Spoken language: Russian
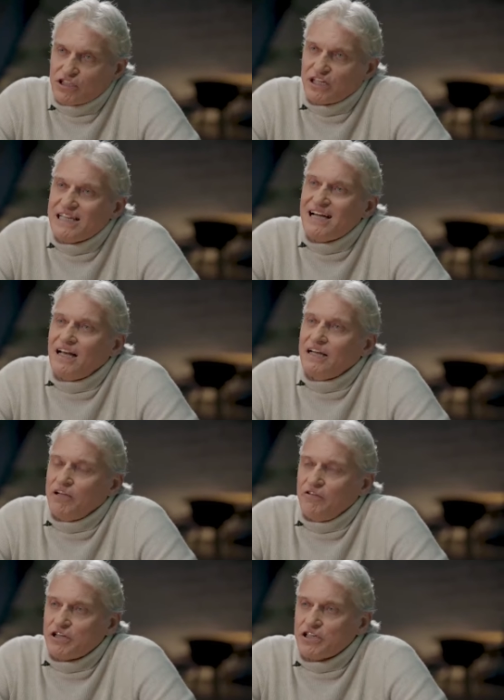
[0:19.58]
же
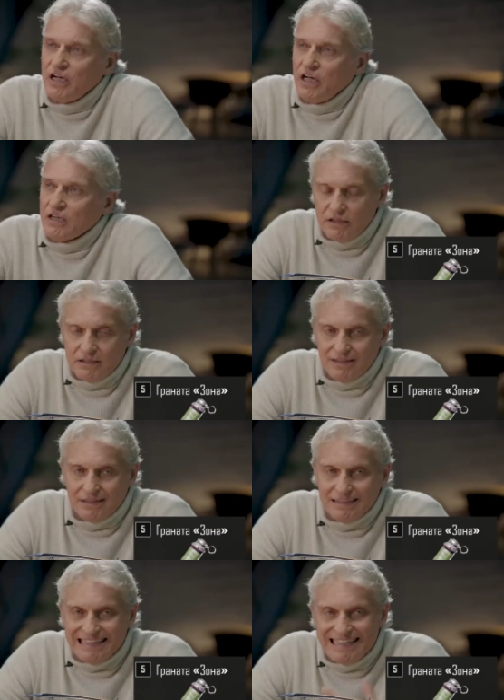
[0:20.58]
гениальная вещь. Они
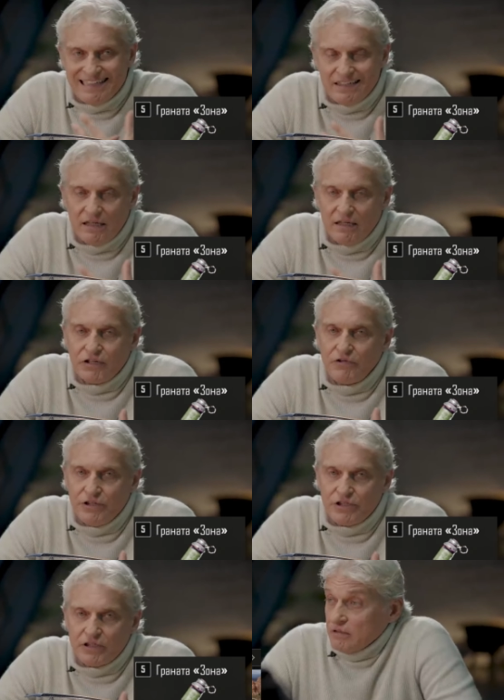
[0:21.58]
сделали три гениальных
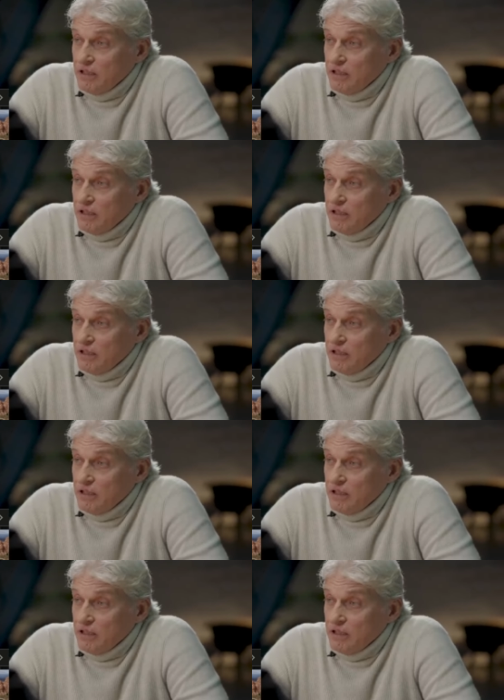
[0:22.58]
вещи.